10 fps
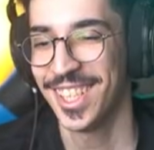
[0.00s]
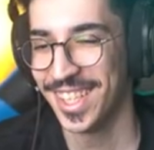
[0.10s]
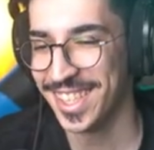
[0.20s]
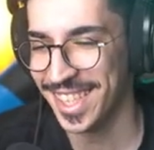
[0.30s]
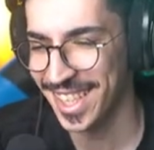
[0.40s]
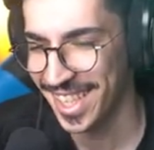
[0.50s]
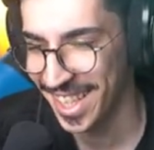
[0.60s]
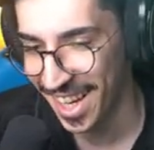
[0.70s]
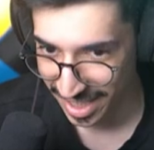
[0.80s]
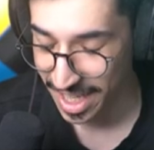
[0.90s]
يجي
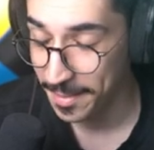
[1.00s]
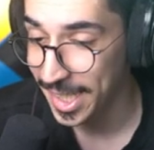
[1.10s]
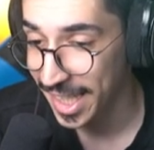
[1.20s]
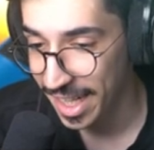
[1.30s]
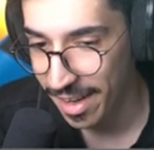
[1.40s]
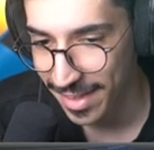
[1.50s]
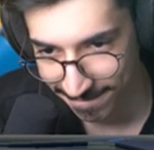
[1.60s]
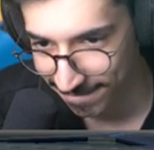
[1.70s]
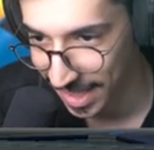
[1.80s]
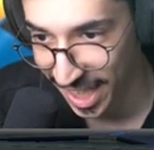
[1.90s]
جيم الجيم الاخير للفاست
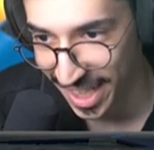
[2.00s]
الله